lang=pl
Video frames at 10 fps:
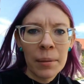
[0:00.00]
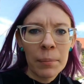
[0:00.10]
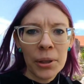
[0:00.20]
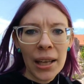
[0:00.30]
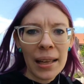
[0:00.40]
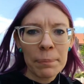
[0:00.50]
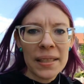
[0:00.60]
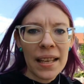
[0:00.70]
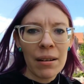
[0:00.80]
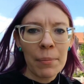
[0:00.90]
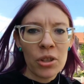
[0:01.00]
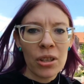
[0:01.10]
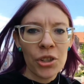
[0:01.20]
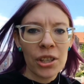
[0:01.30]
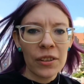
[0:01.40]
bo ja pisałem o
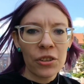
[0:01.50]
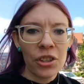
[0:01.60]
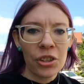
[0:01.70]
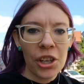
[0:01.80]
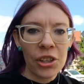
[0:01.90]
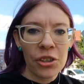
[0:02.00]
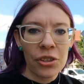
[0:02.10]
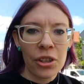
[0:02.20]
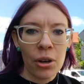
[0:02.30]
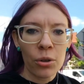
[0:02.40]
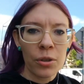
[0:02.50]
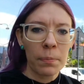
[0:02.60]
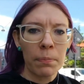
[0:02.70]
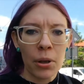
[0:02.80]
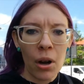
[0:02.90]
zlocie 2010 roku z
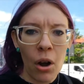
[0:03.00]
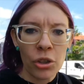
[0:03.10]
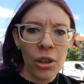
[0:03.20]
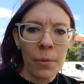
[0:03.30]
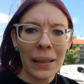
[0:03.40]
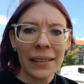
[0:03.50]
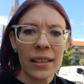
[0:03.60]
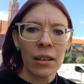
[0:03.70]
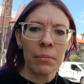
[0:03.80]
broszką, baterią